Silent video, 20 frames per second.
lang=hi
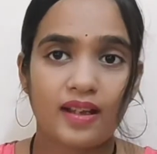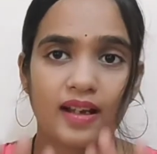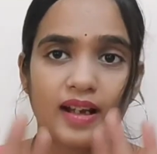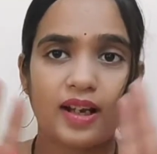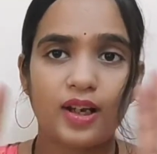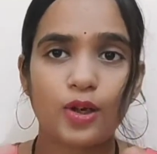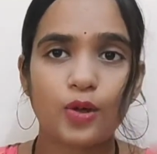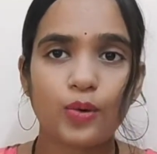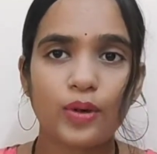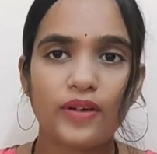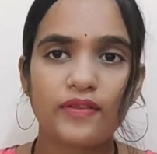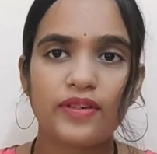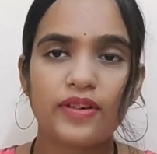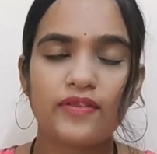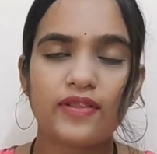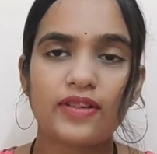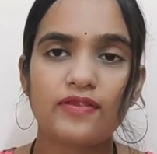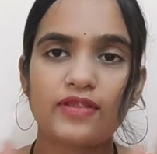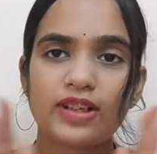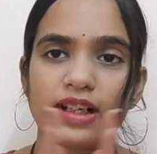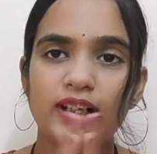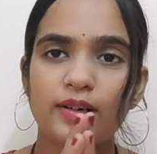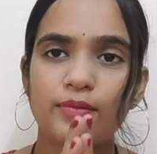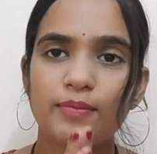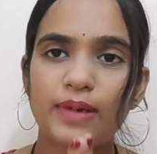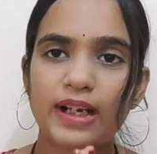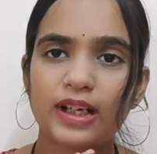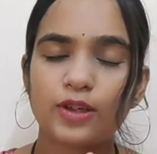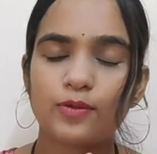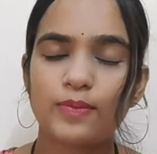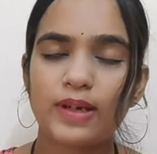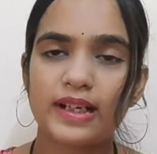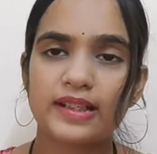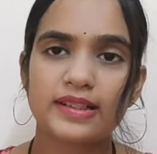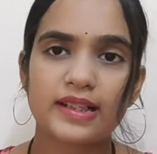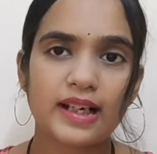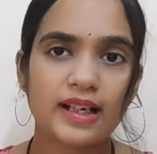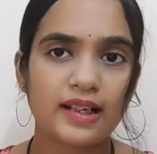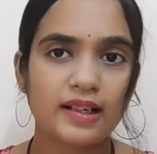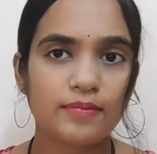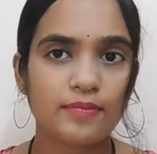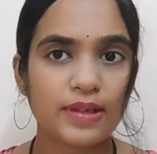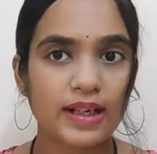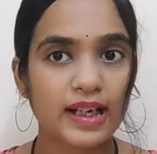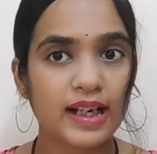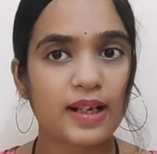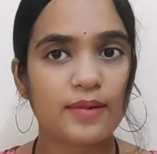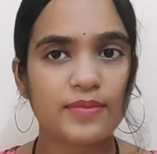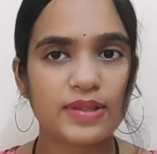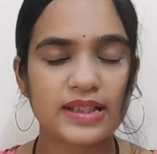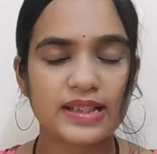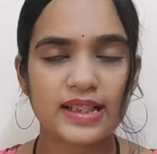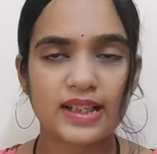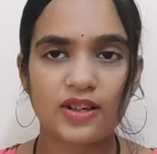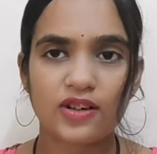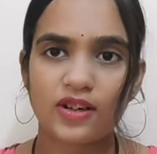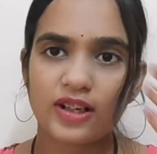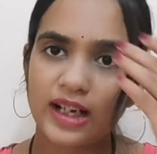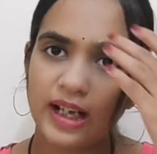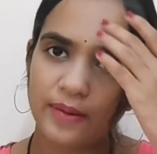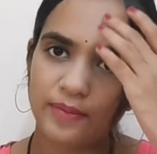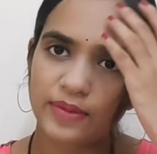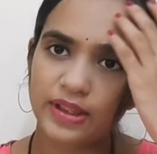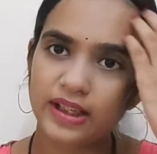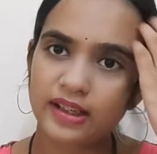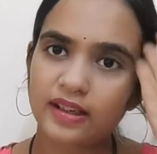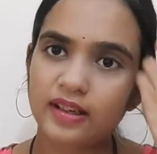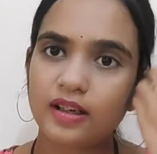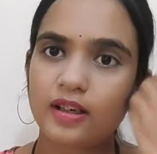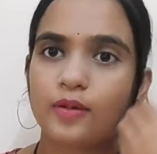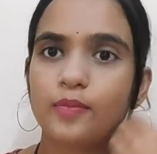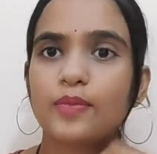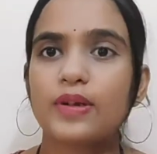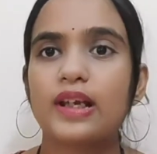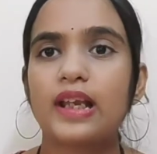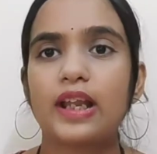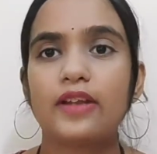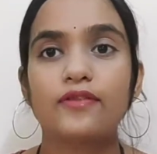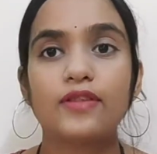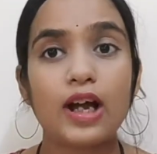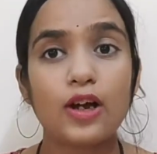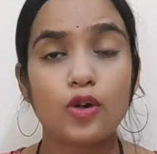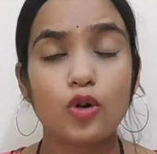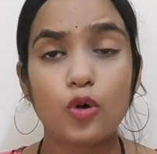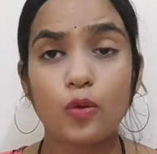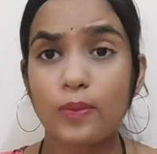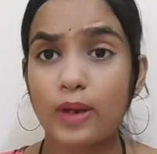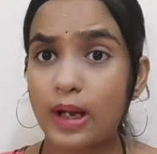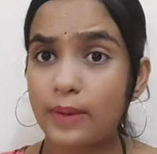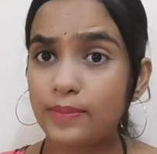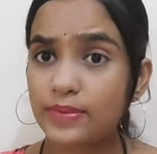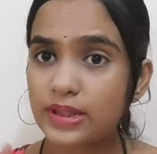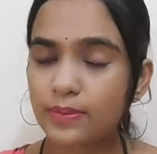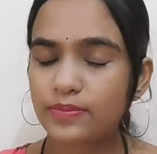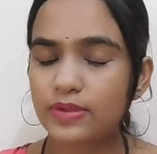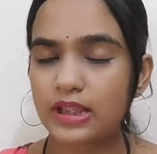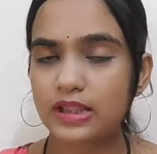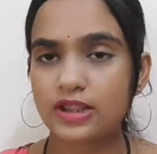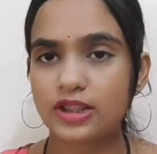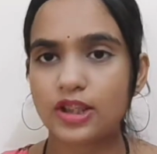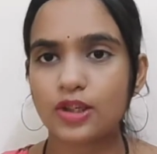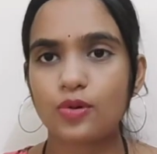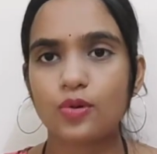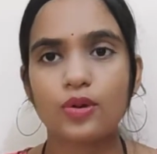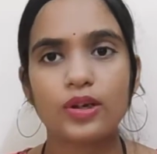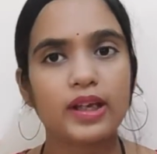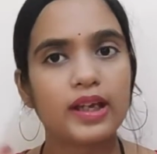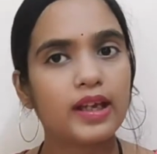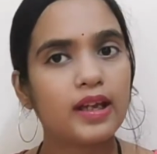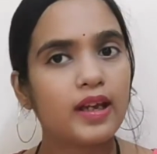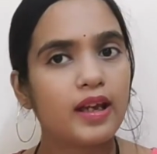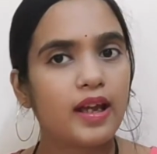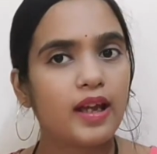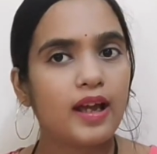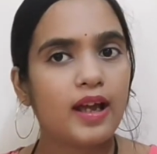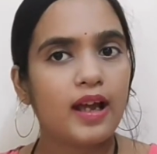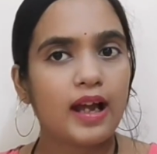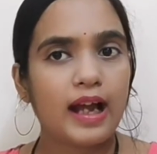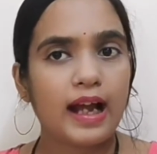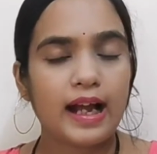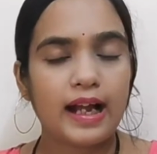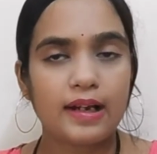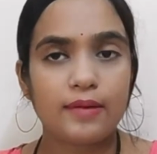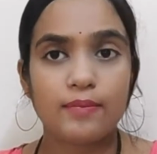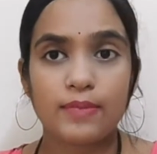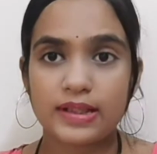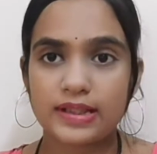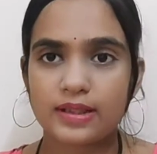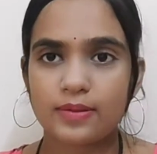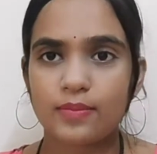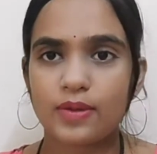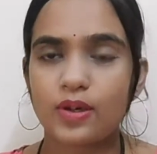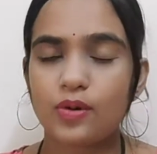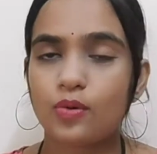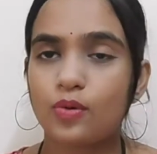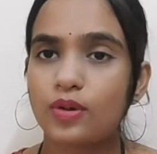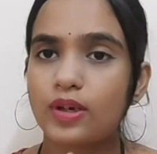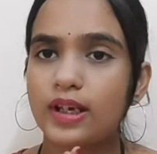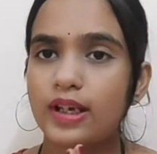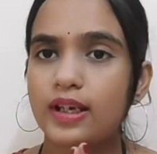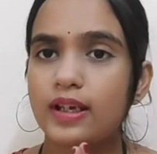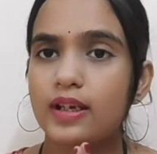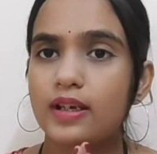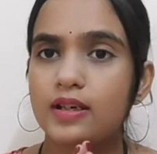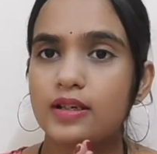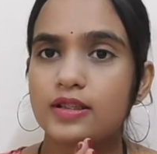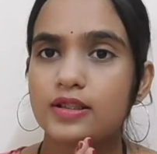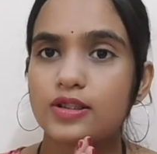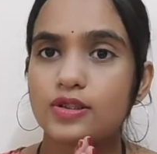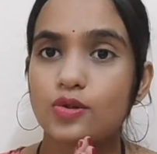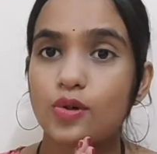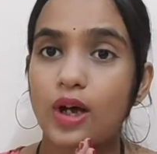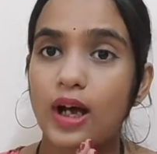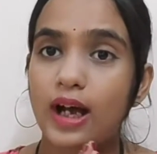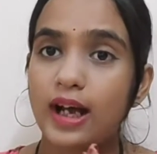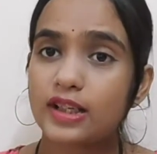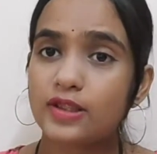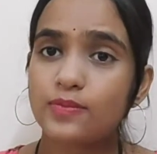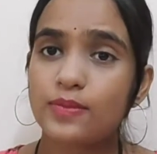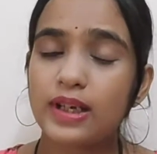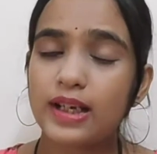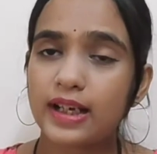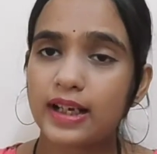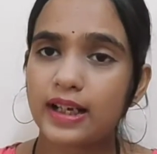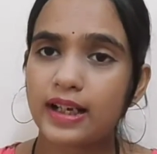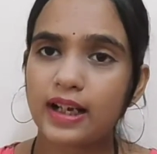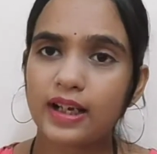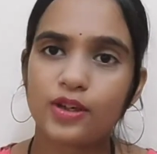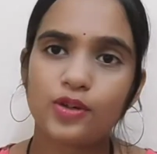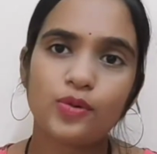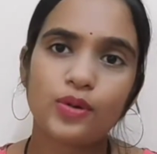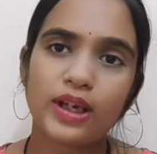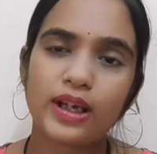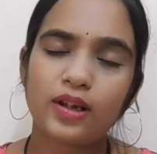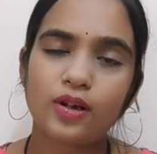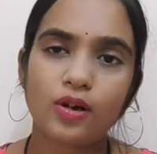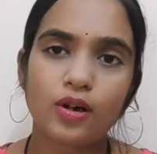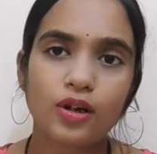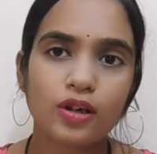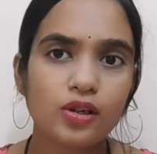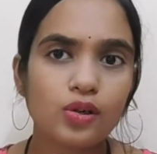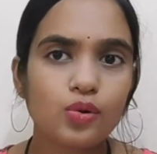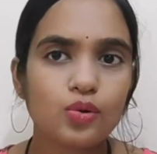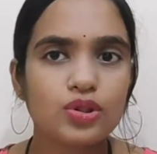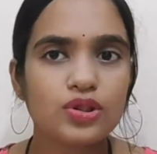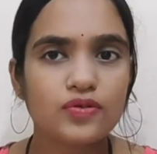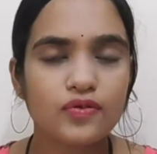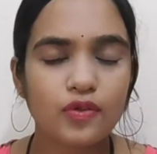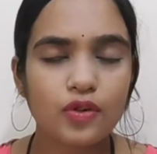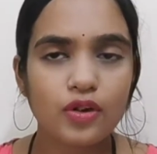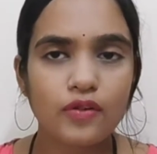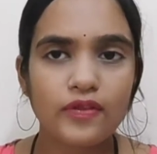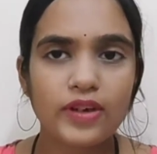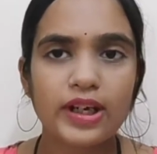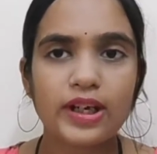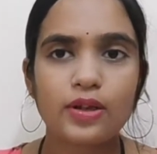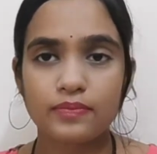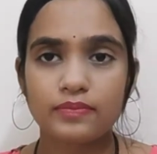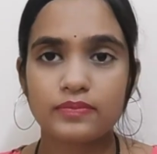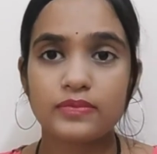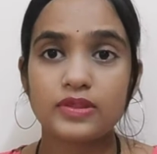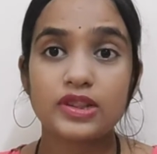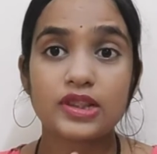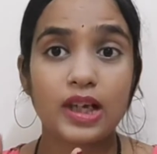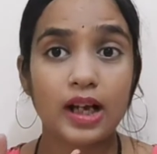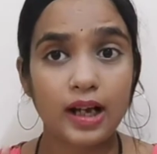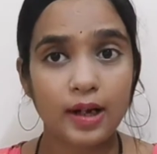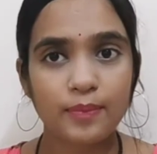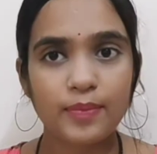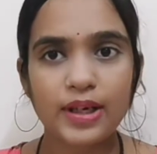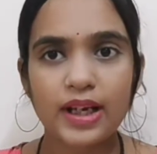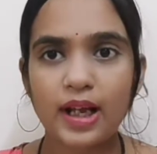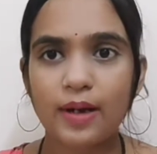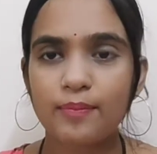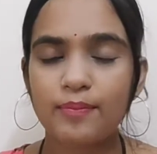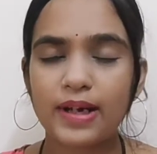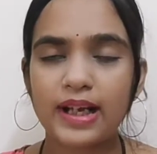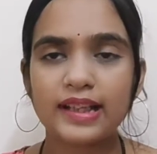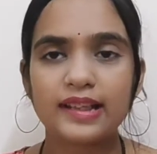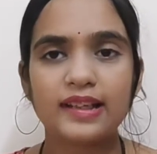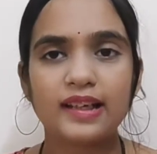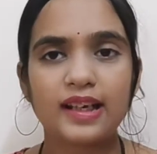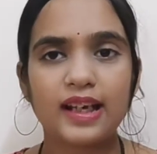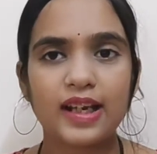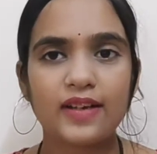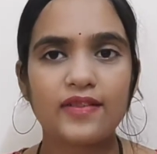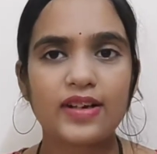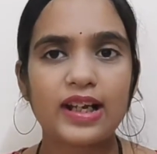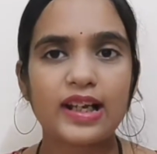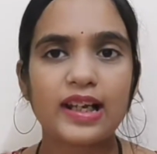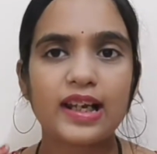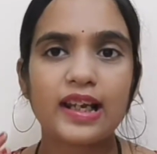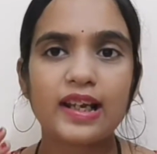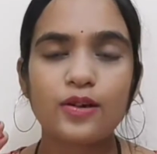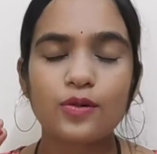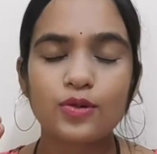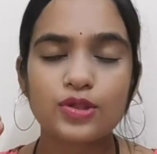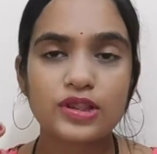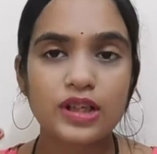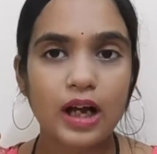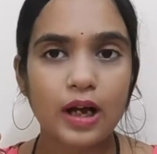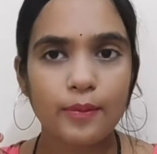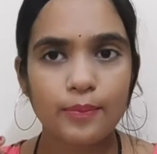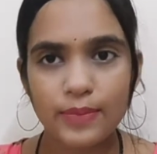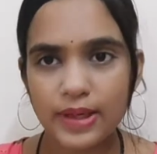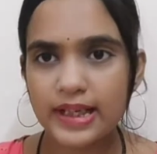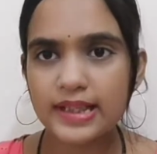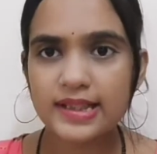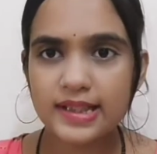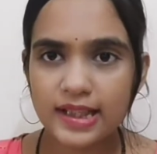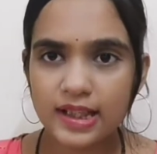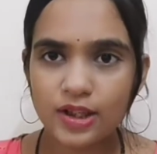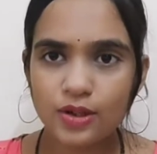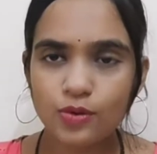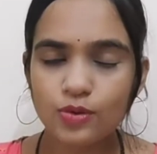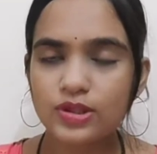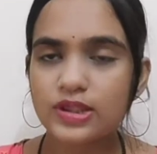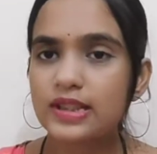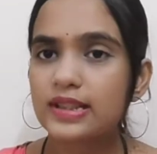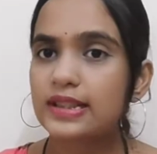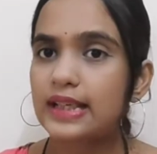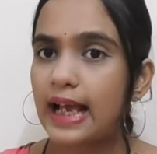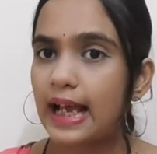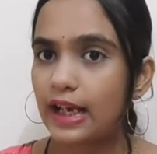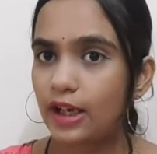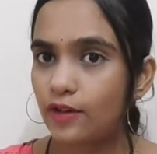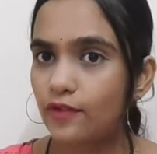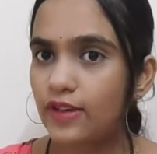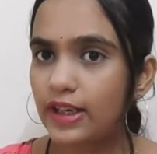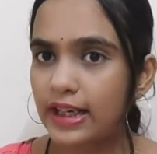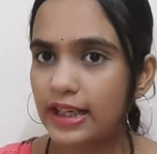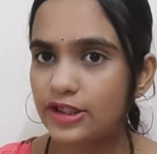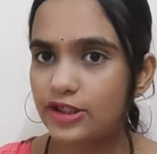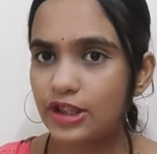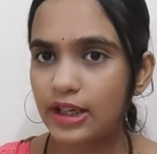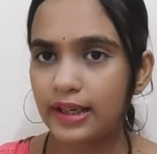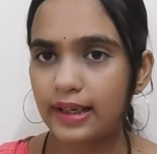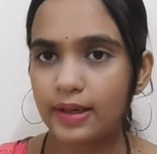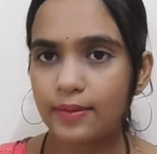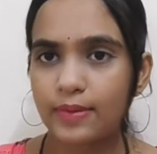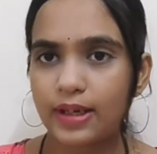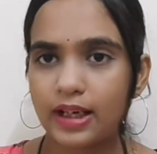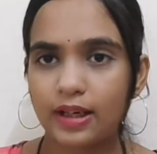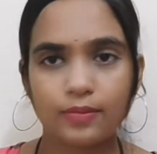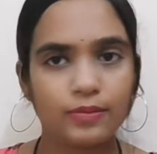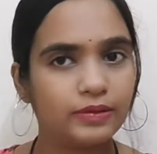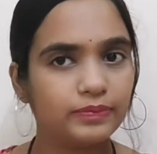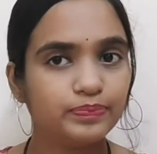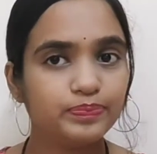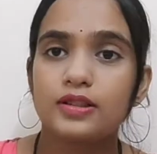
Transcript: हेलो एवरीवन वेलकम बैक टू माय चैनल मेरा नाम है स्नेहा और आप देख रहे हैं अर्बन लाइफ आई होप आप सब अच्छे होंगे एंड मज़े में होंगे सो so, आज मैं लेकर आई हूँ एक और यूज़फुल वीडियो जहाँ पर हम बात करने वाले हैं कुछ अमेजिंग यूजेस एलोवेरा जेल के बारे में